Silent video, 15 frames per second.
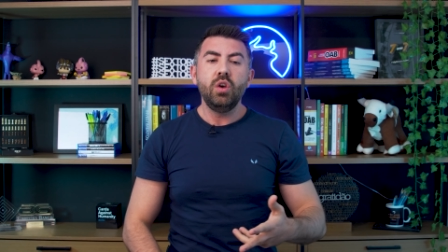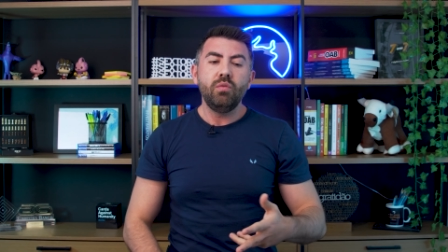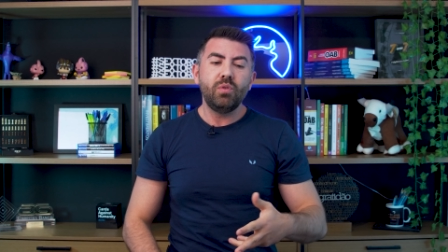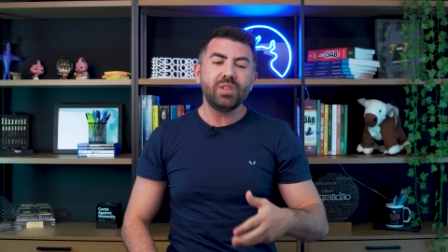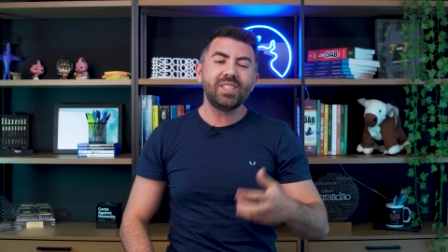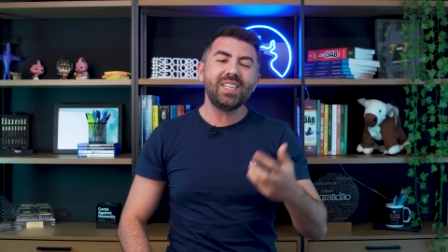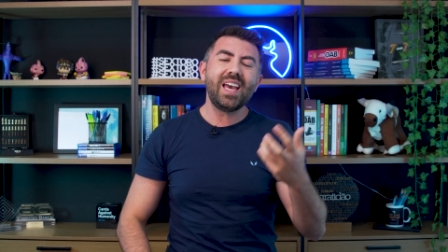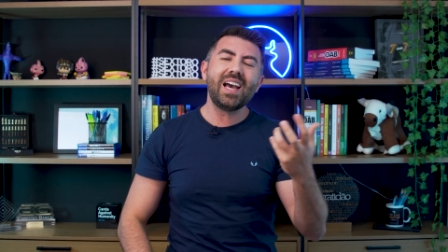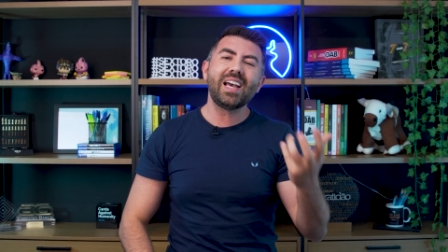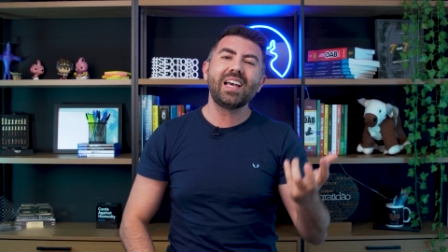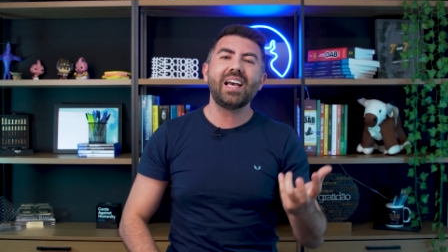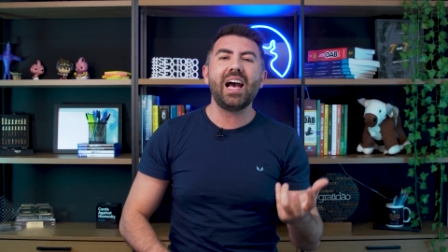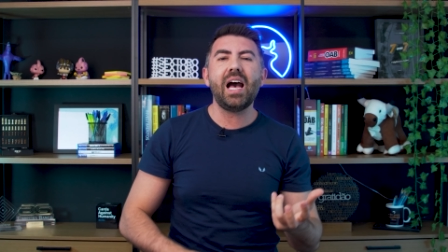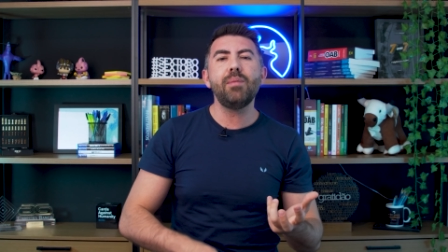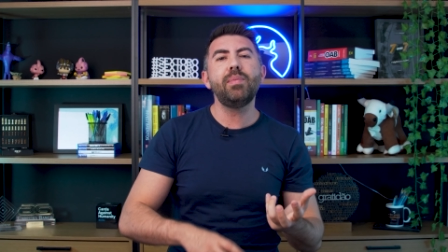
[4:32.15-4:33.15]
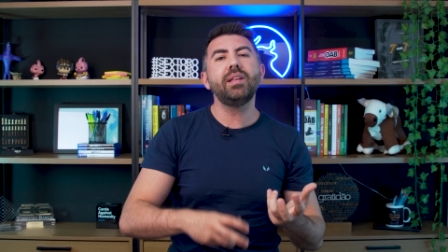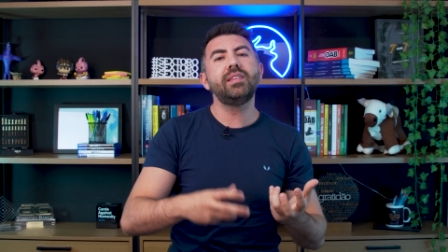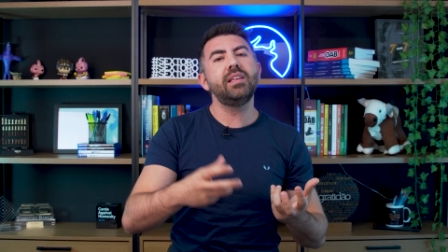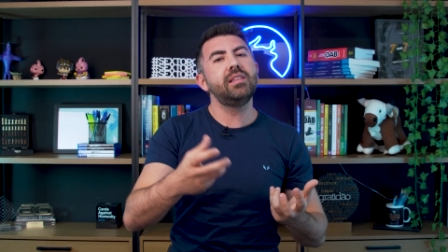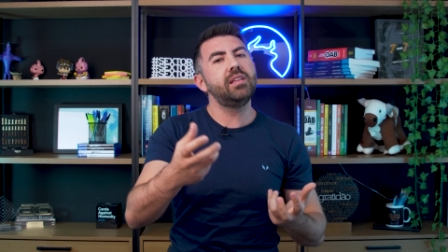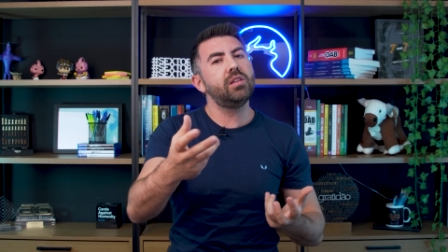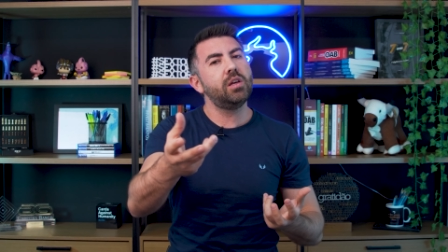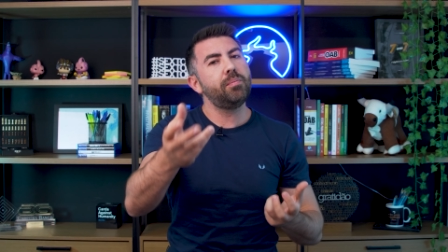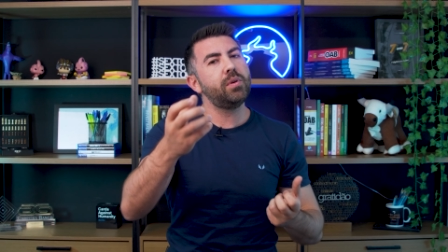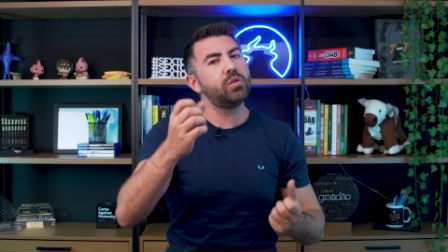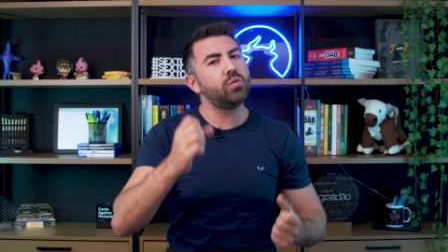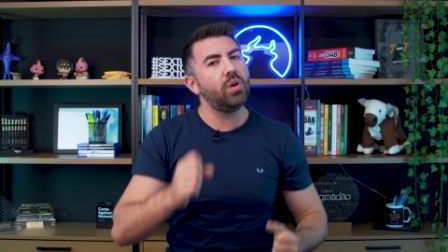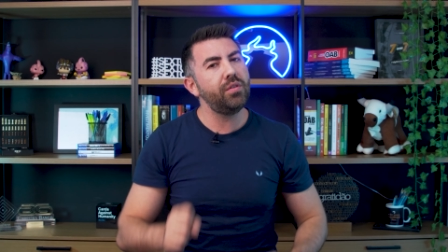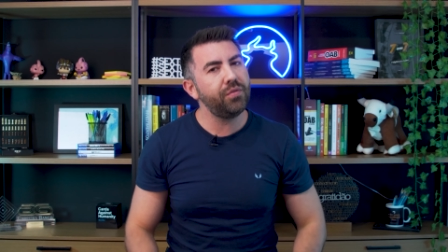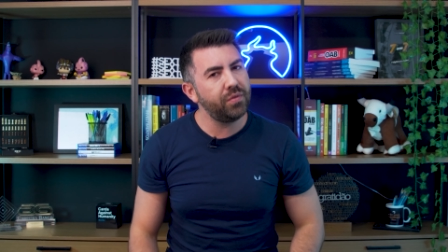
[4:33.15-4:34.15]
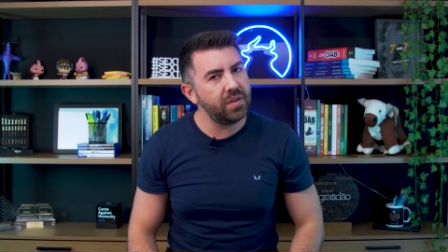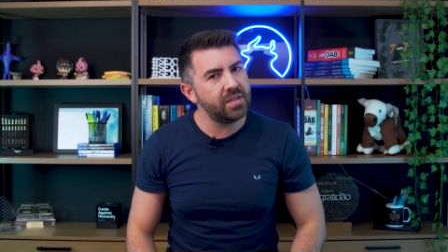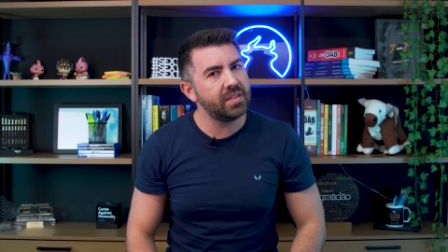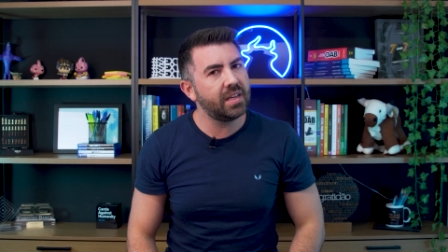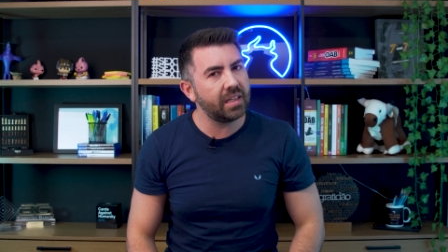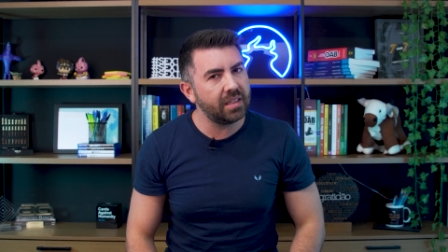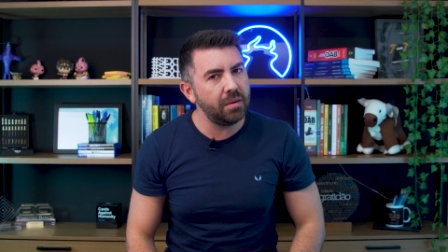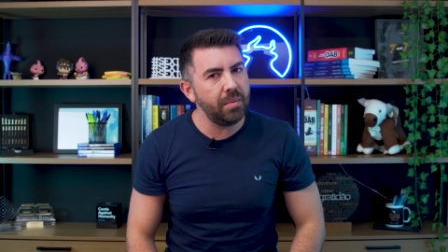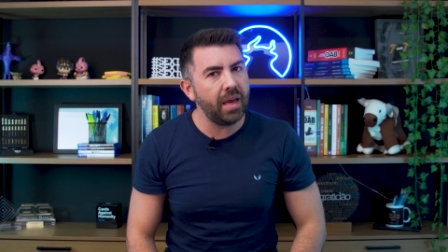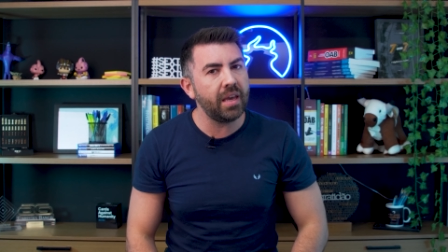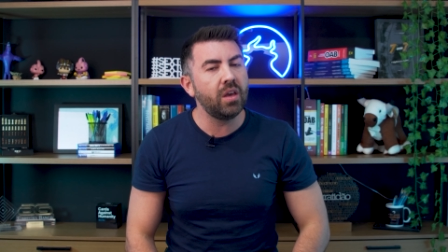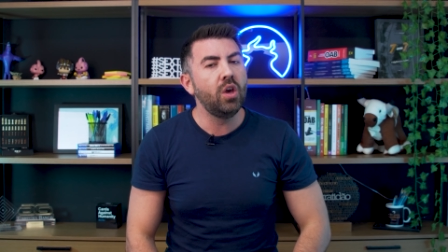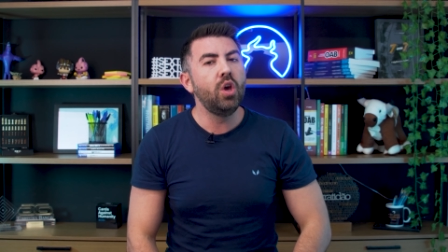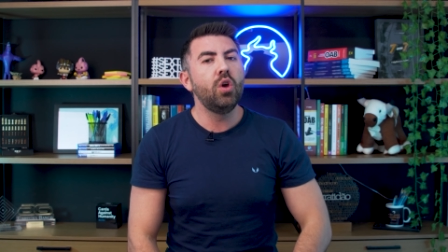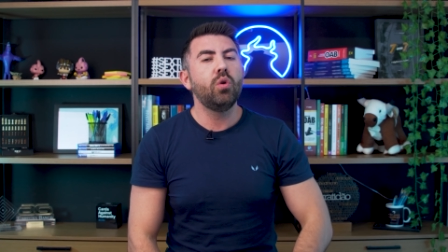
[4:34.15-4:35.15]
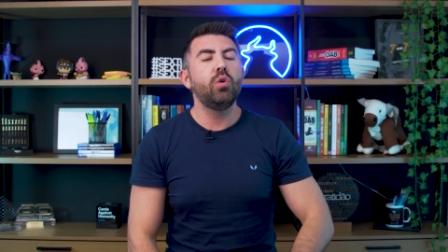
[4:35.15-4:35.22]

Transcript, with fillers: Você acaba atendendo a pessoa física também.